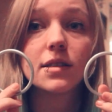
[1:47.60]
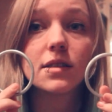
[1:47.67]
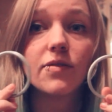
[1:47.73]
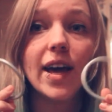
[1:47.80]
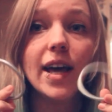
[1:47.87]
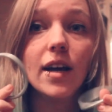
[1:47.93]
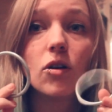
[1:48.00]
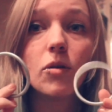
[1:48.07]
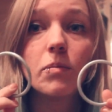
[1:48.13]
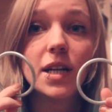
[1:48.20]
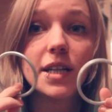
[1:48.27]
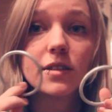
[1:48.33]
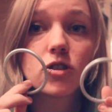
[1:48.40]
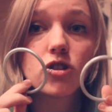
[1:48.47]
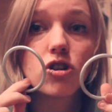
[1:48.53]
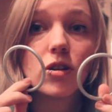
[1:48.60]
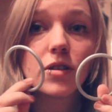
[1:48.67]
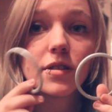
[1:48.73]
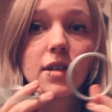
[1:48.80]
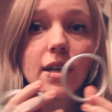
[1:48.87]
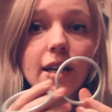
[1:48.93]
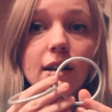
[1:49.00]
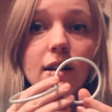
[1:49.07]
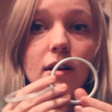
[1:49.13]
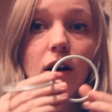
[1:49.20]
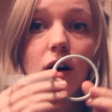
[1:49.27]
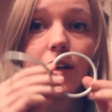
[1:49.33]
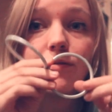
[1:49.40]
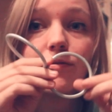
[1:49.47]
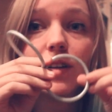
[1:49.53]
zwei komplett geschlossene Ringe.
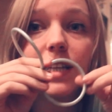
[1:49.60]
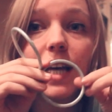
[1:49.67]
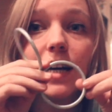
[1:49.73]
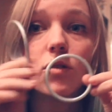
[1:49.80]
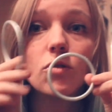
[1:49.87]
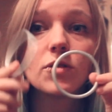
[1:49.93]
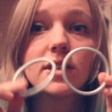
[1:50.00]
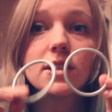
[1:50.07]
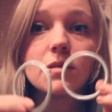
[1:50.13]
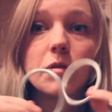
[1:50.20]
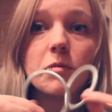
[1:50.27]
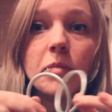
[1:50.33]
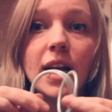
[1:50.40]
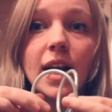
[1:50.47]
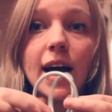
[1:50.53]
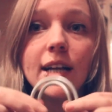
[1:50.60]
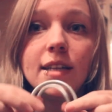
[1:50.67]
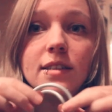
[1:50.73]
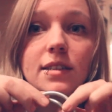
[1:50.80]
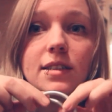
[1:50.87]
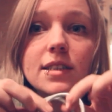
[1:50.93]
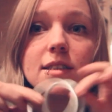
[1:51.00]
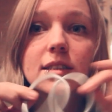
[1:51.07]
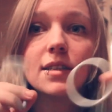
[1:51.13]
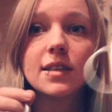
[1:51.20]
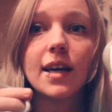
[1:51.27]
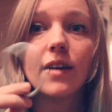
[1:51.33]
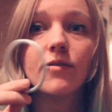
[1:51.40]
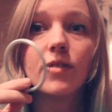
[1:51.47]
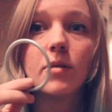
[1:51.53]
Ich verdecke auch nichts mit meiner Hand. Die
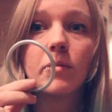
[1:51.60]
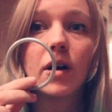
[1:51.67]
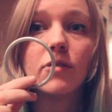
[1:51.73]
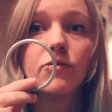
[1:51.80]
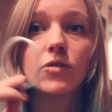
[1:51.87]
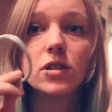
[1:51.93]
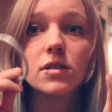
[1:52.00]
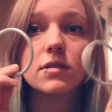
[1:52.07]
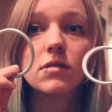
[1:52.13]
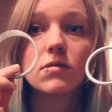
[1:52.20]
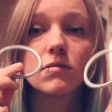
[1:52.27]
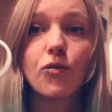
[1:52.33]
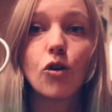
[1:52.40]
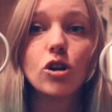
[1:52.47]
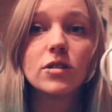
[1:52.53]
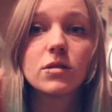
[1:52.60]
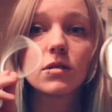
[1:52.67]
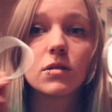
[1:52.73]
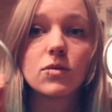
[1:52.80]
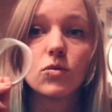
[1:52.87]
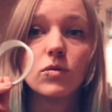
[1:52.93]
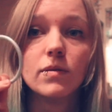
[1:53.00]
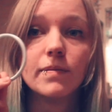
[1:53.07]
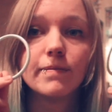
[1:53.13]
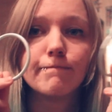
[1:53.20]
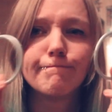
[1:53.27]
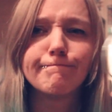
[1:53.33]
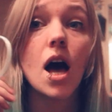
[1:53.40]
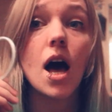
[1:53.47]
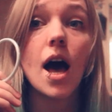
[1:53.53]
sind einfach mal voll, voll zu.
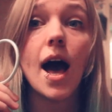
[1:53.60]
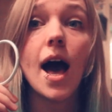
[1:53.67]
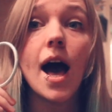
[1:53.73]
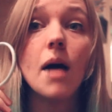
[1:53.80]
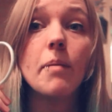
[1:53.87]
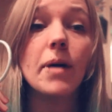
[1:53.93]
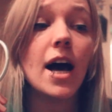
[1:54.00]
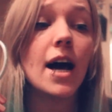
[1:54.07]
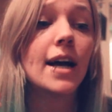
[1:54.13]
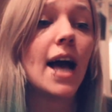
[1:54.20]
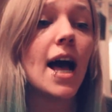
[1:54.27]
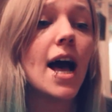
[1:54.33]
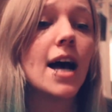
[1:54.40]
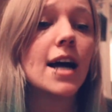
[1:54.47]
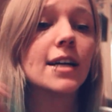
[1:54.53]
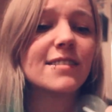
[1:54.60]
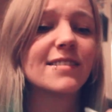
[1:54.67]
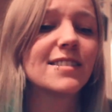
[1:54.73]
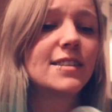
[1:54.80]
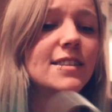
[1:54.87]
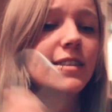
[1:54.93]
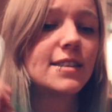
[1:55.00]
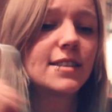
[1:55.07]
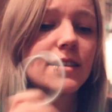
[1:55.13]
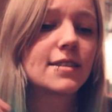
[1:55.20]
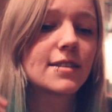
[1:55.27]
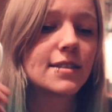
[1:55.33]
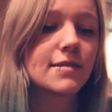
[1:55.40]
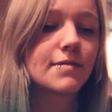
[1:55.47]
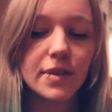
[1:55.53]
Abracad.
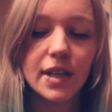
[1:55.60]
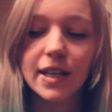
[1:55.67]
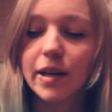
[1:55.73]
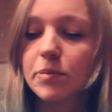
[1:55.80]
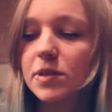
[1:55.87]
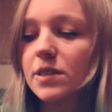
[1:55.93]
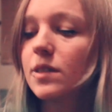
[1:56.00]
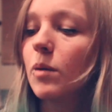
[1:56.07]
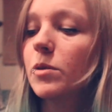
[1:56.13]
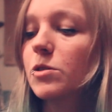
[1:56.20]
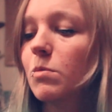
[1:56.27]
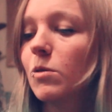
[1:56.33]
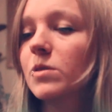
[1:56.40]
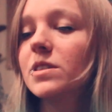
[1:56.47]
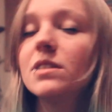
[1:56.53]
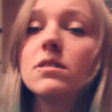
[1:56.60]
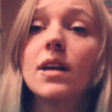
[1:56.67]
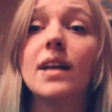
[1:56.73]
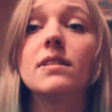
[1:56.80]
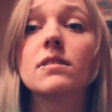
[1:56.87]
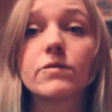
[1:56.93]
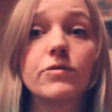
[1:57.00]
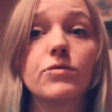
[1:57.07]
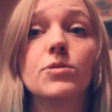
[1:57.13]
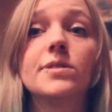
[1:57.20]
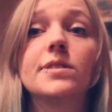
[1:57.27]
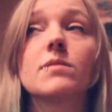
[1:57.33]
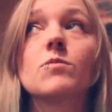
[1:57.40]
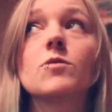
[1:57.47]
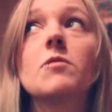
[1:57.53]
Ich habe den Zauberspruch nicht zu Ende
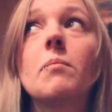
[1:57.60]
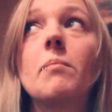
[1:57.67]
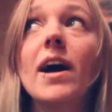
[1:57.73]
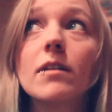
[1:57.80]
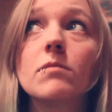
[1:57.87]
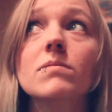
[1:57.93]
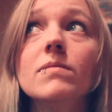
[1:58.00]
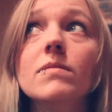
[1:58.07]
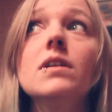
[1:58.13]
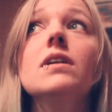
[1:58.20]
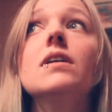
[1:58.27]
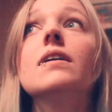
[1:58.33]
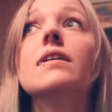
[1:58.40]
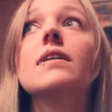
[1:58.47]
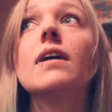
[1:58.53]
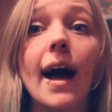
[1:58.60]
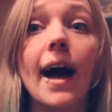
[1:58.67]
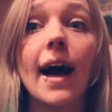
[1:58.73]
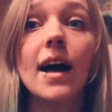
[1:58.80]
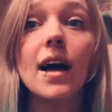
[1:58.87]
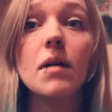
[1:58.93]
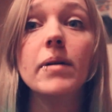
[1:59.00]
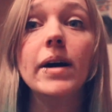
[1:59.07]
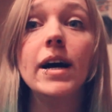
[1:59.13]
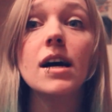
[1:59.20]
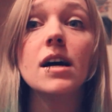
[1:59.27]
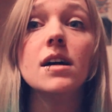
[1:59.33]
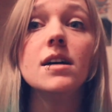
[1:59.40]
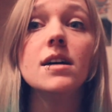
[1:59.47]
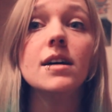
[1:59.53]
geführt. Das muss man machen.
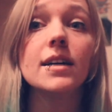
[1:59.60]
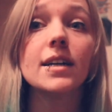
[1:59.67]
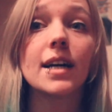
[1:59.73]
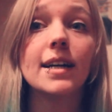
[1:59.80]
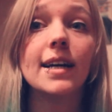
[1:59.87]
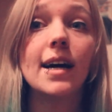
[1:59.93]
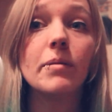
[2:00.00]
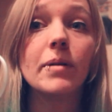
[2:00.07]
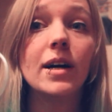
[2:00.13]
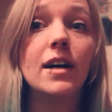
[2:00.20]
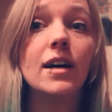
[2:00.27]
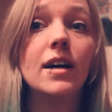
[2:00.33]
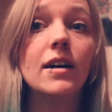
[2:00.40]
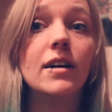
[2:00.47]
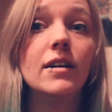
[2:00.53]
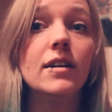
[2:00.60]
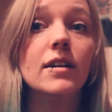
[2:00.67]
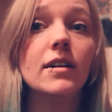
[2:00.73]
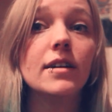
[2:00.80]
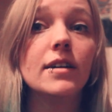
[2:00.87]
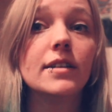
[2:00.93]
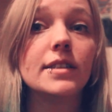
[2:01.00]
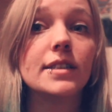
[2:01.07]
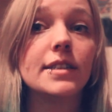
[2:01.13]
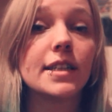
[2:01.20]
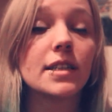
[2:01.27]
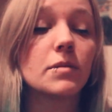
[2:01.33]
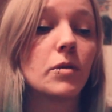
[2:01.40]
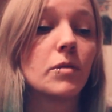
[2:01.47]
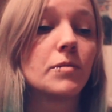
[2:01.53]
Abra, Kadabra,
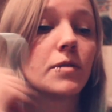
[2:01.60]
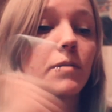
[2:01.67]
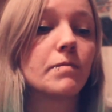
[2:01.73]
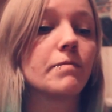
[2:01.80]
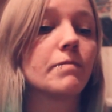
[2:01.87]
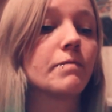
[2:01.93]
Dingsbums.